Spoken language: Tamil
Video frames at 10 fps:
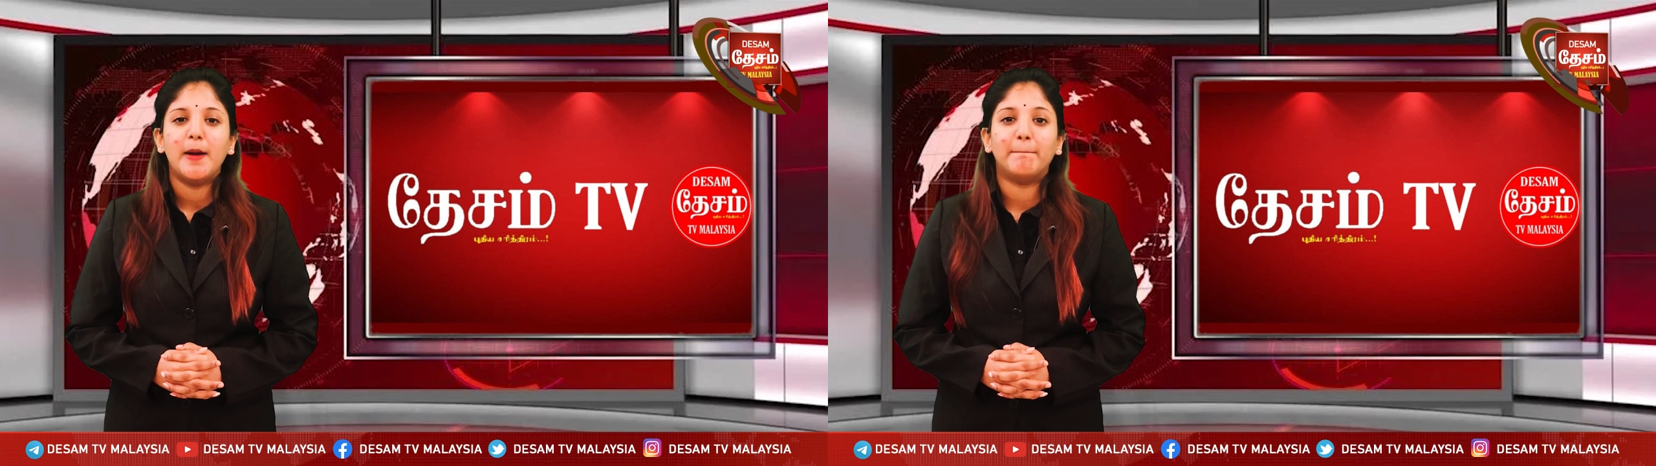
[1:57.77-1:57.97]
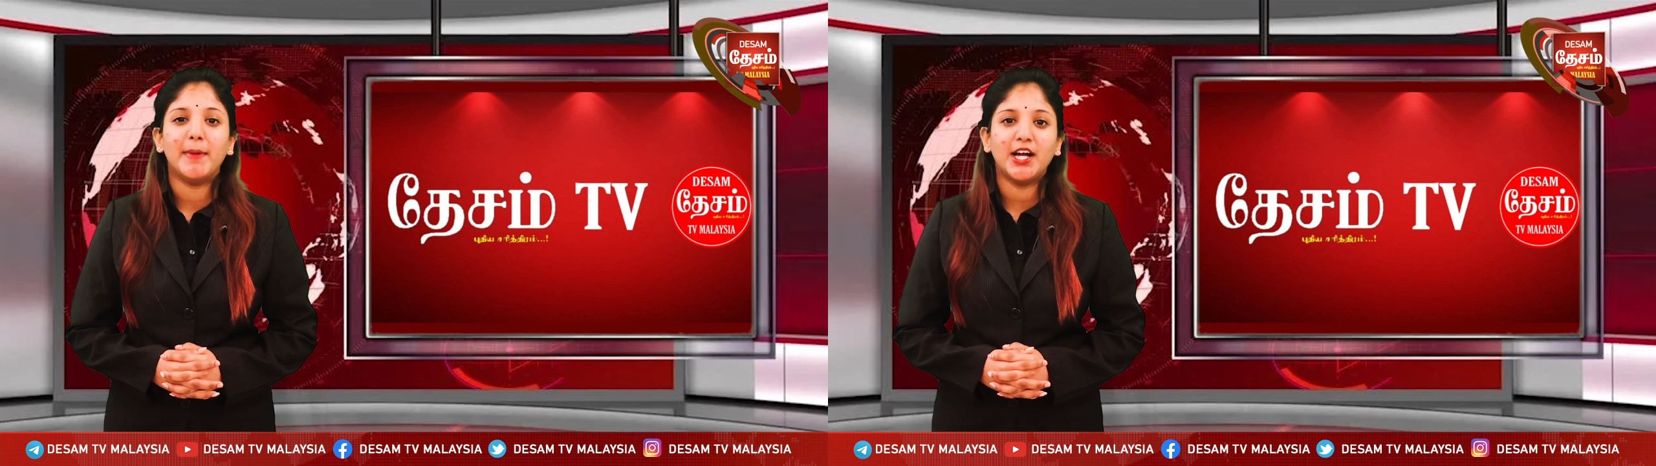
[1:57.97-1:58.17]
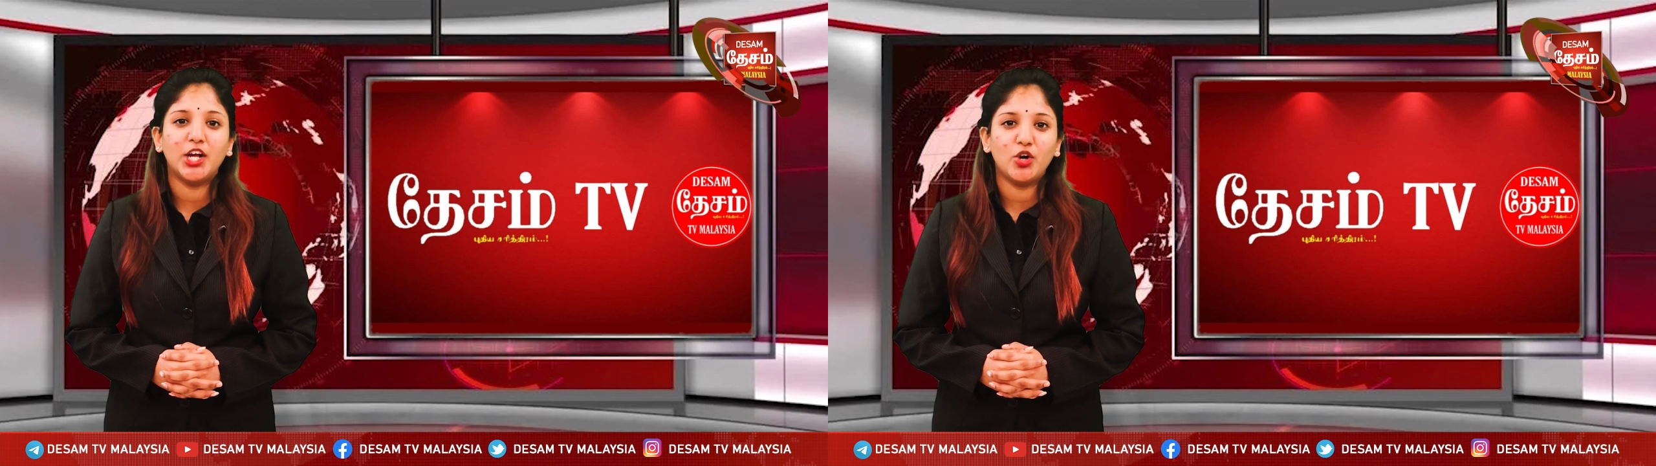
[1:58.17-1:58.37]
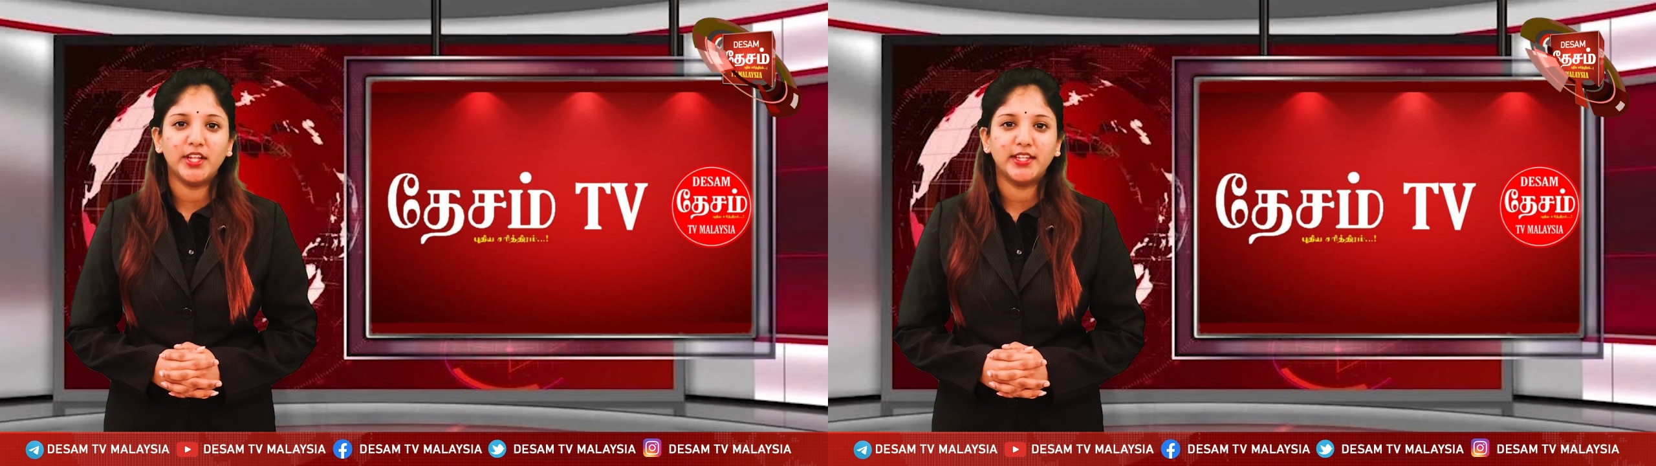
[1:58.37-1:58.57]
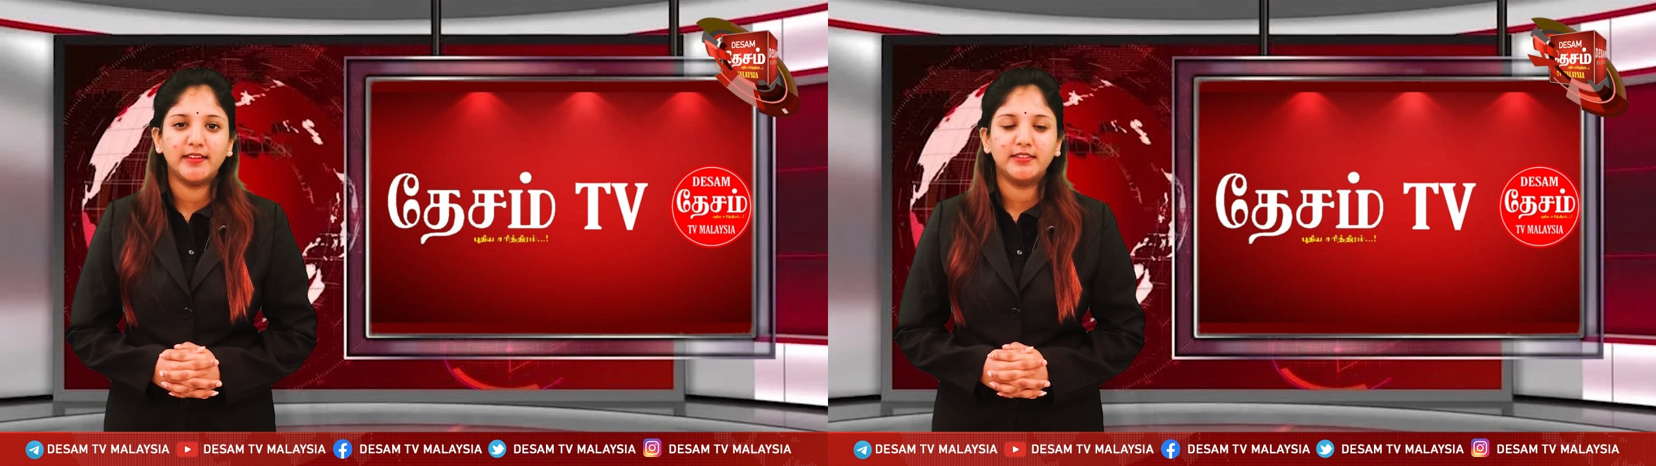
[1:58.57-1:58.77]
மக்களோடு
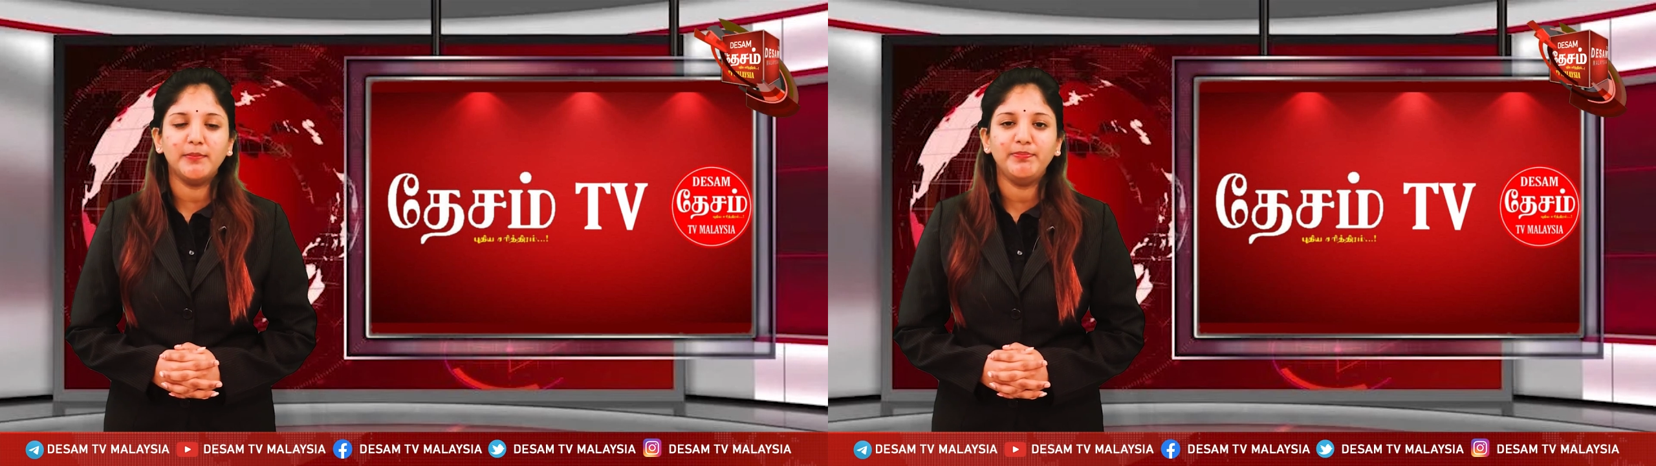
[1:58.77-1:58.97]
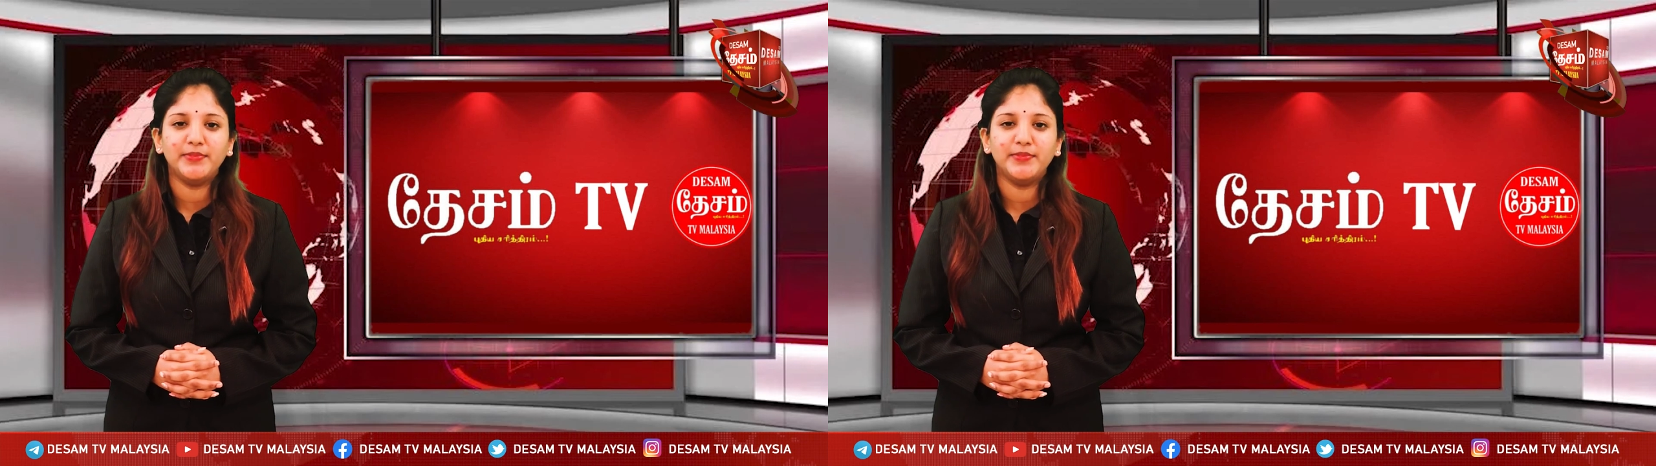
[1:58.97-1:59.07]
தேசம்